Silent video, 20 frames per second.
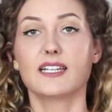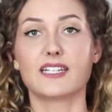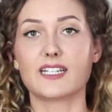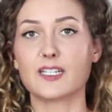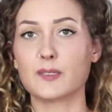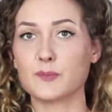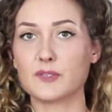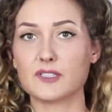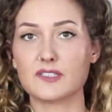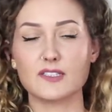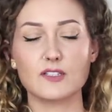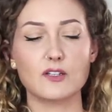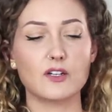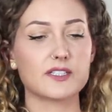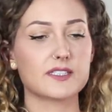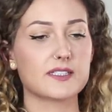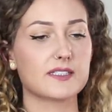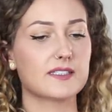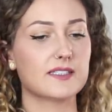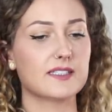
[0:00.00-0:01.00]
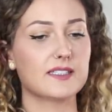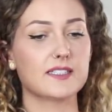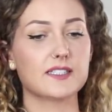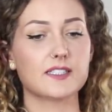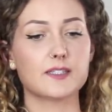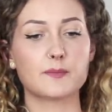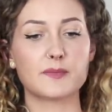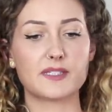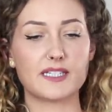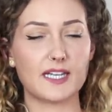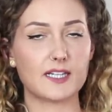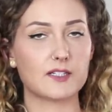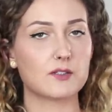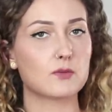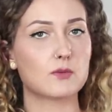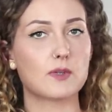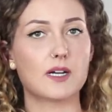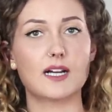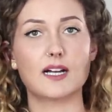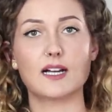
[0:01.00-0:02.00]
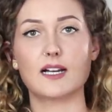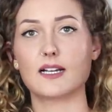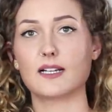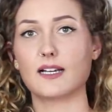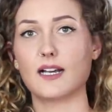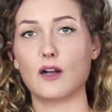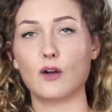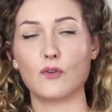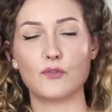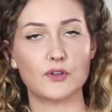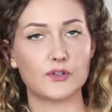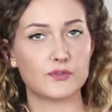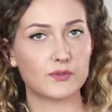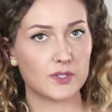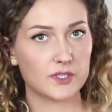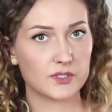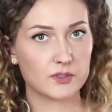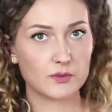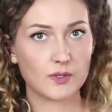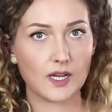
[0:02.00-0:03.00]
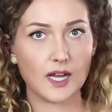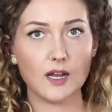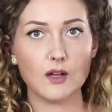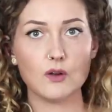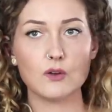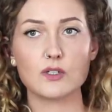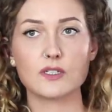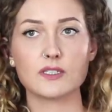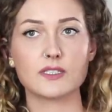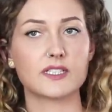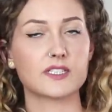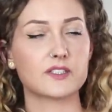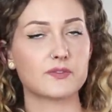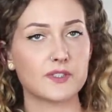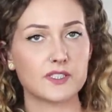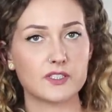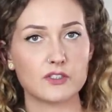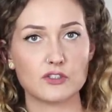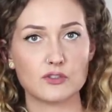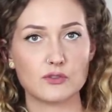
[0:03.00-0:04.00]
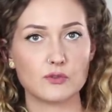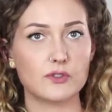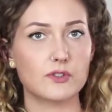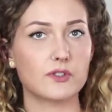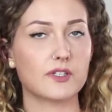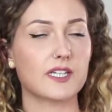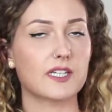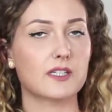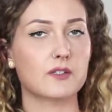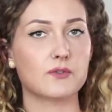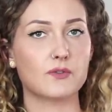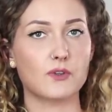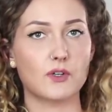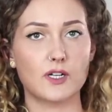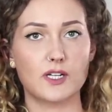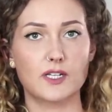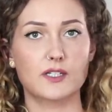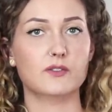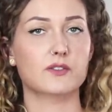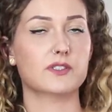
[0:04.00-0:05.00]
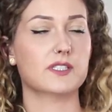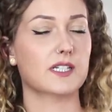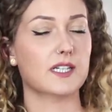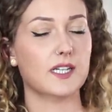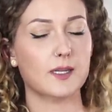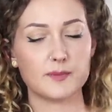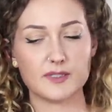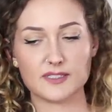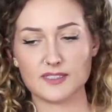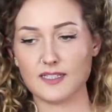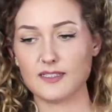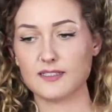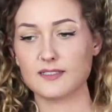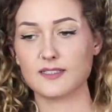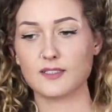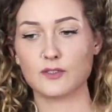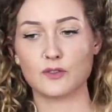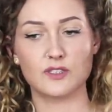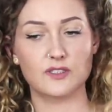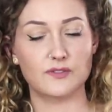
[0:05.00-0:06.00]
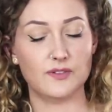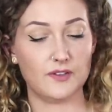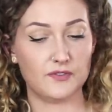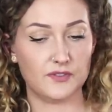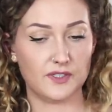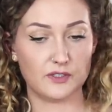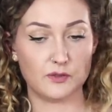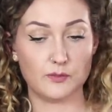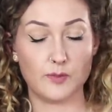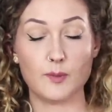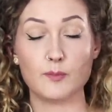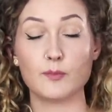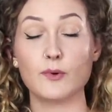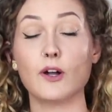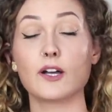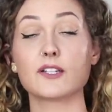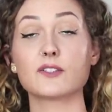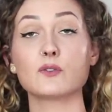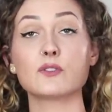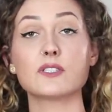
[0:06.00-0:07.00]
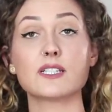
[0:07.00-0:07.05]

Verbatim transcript: Da gibt es die Leute, die im Januar aufhören wollen zu rauchen, ins Fitnessstudio gehen wollen und dann klappt das alles nicht und sie werfen das über Bord.